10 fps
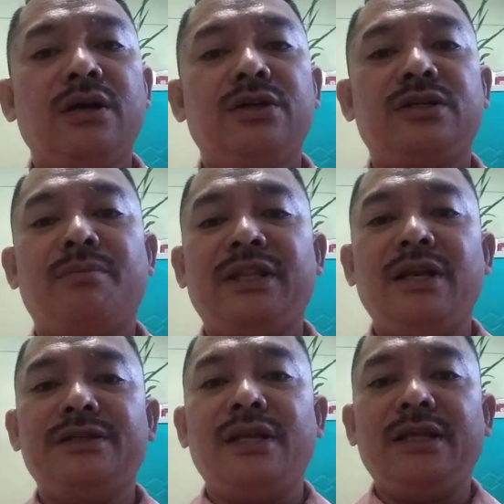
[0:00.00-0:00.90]
sa
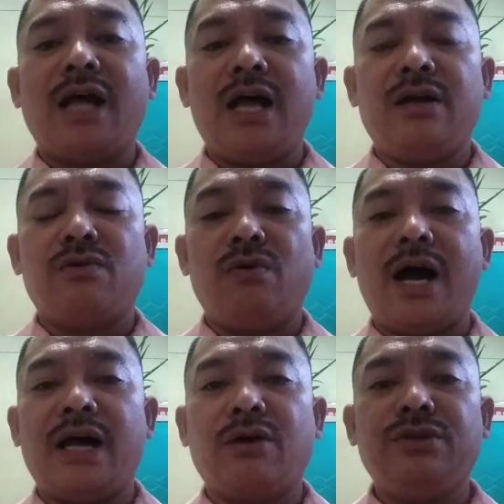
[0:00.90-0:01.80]
madaling salita, kung
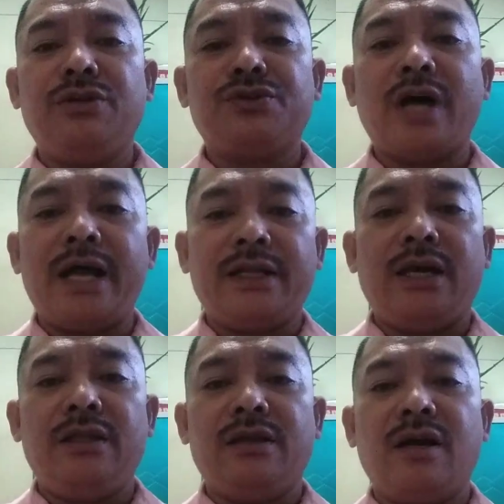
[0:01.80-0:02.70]
araw dito sa
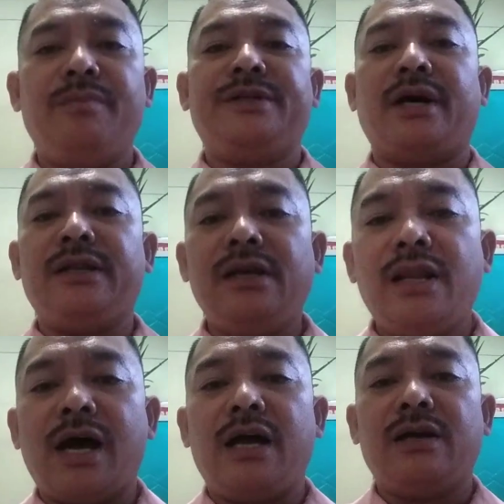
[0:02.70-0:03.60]
atin, gabi sa
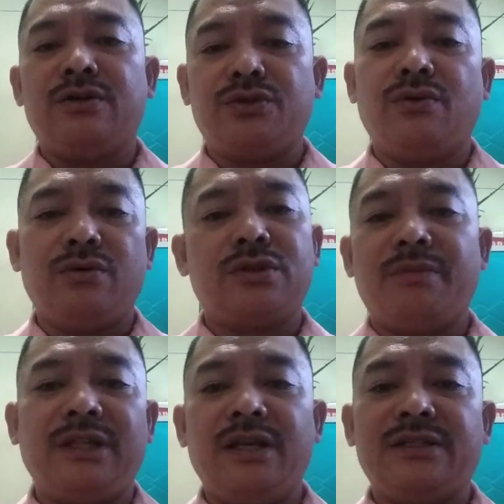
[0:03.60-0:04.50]
kanila, o so, sa
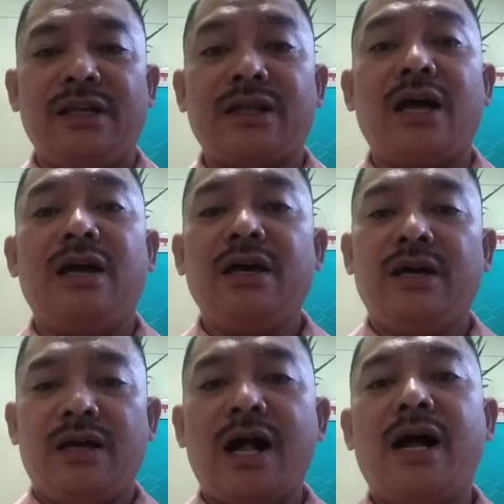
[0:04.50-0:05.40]
madaling salita,
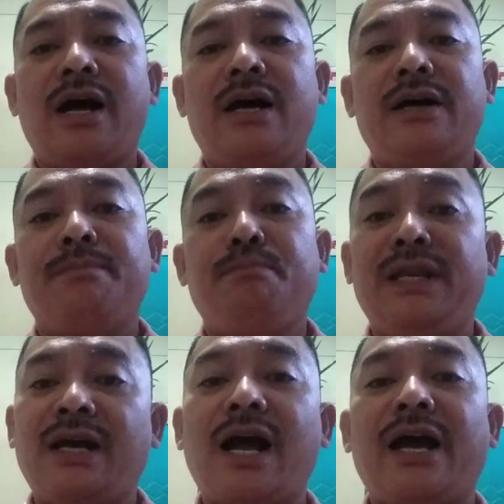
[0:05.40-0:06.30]
uh,
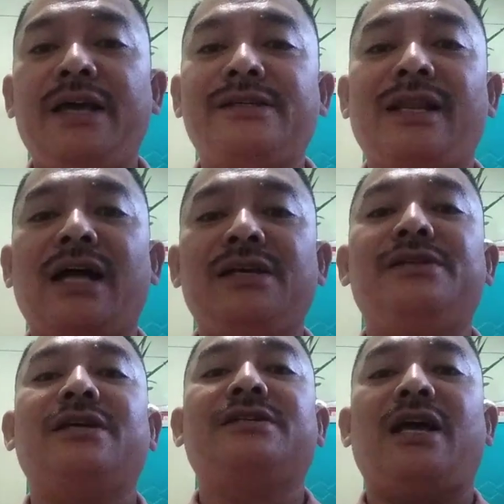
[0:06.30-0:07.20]
pinagkakaisa natin
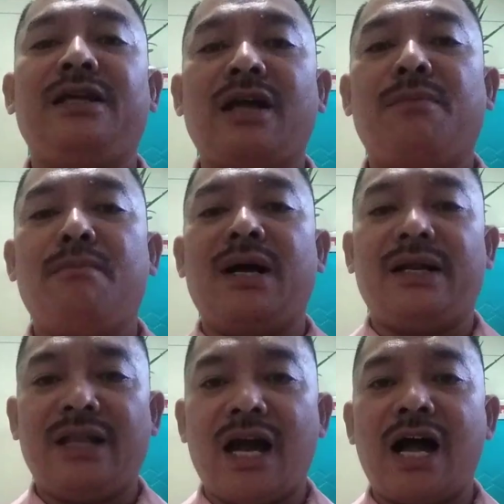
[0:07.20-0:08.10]
sa salitang
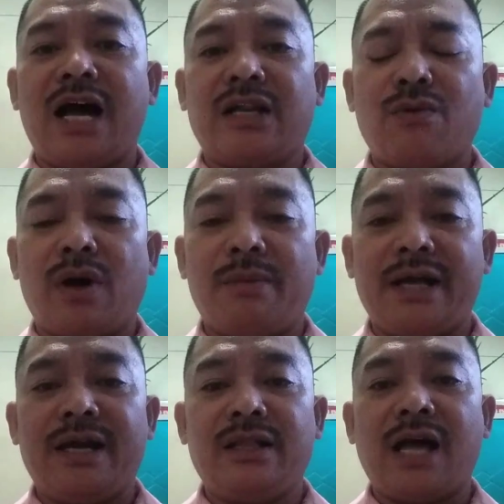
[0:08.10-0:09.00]
magandang araw
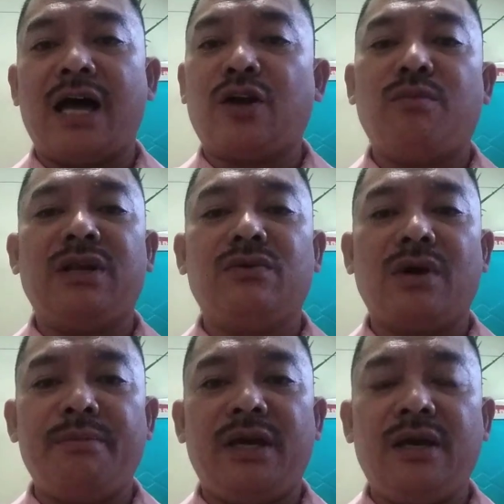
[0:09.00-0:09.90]
kabayan. Araw man o
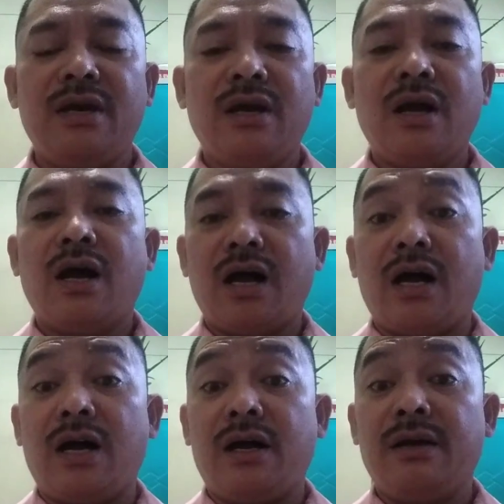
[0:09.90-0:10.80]
gabi,
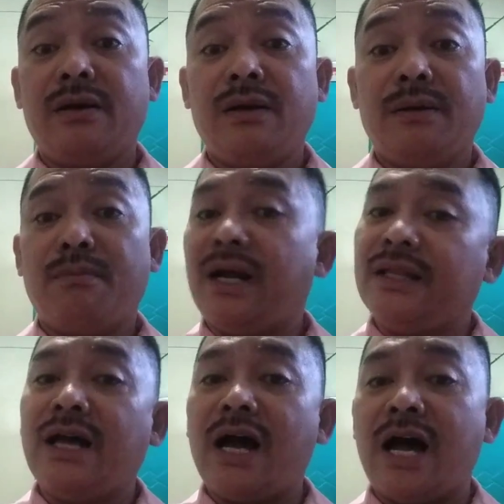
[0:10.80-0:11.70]
uh,
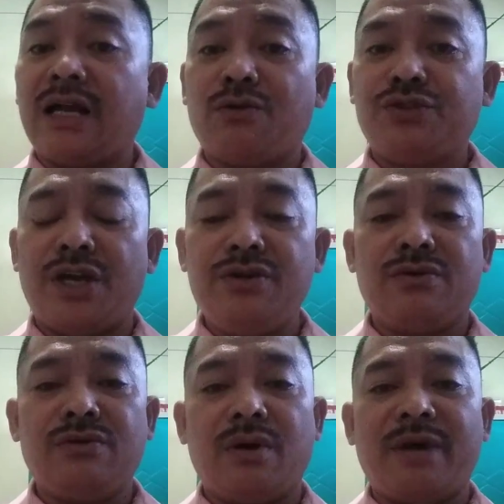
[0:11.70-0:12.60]
magandang araw sa inyo
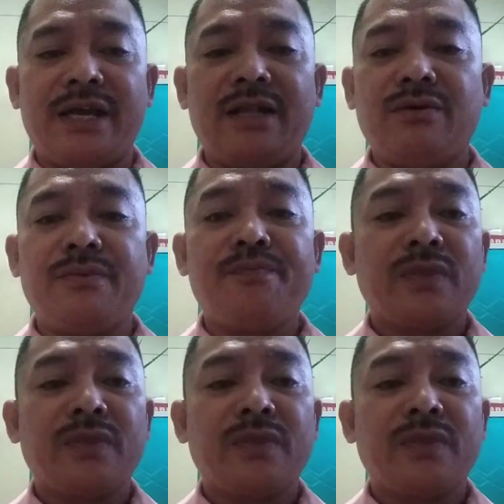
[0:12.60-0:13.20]
no, kabayan. No?